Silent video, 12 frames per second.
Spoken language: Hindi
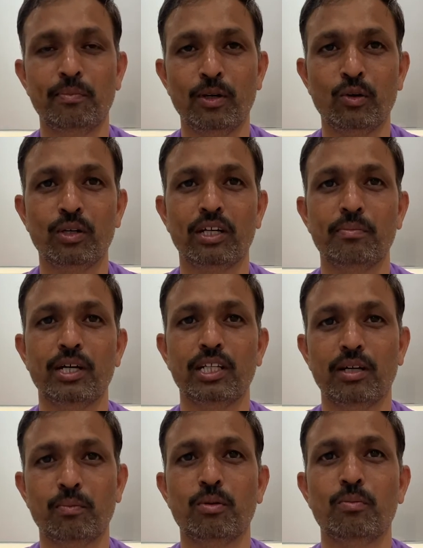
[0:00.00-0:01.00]
लोग एक बार तो
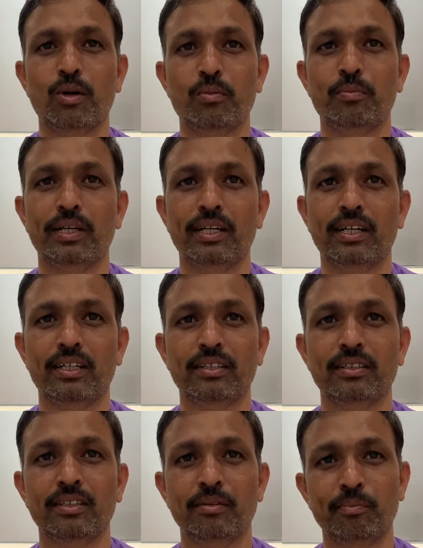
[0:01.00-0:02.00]
आपको मालूम पड़ेगा
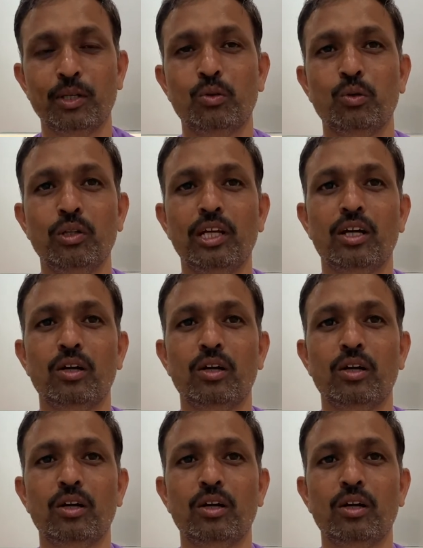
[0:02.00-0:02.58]
मैं खुद ले रहा